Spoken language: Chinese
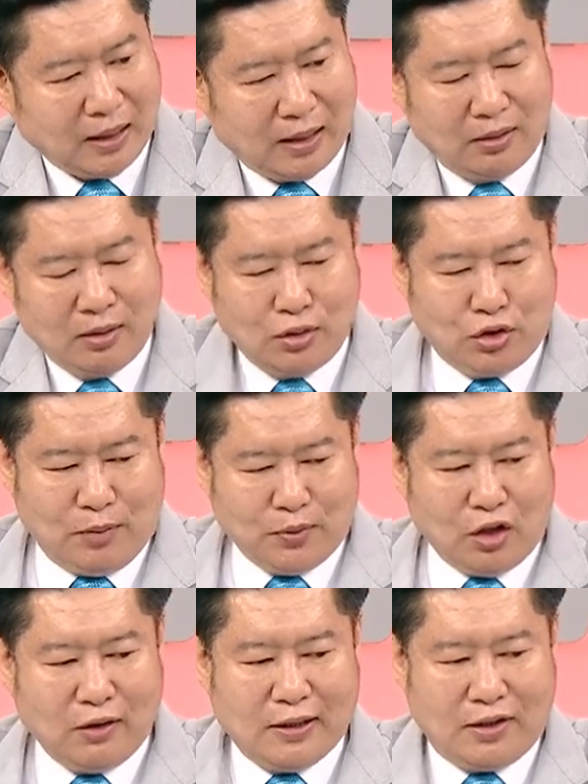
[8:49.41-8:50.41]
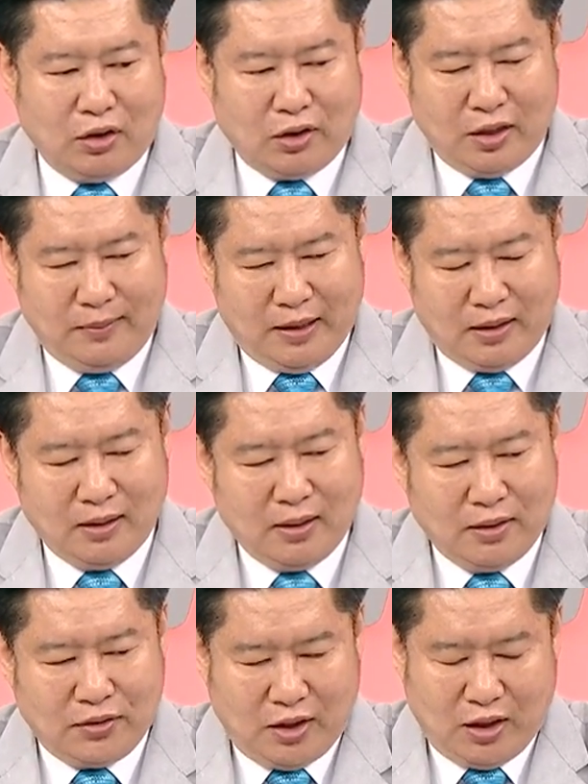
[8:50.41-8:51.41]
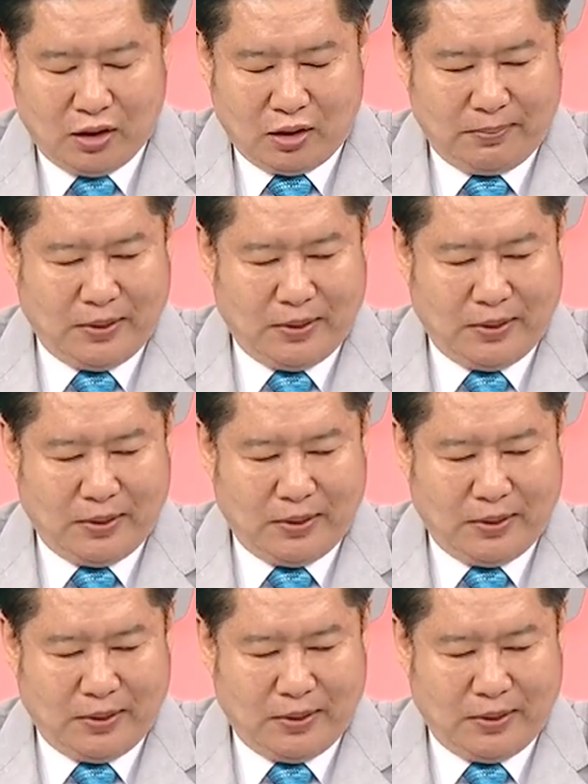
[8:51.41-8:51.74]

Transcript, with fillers: 好，所以我们说宏海集团里面今天有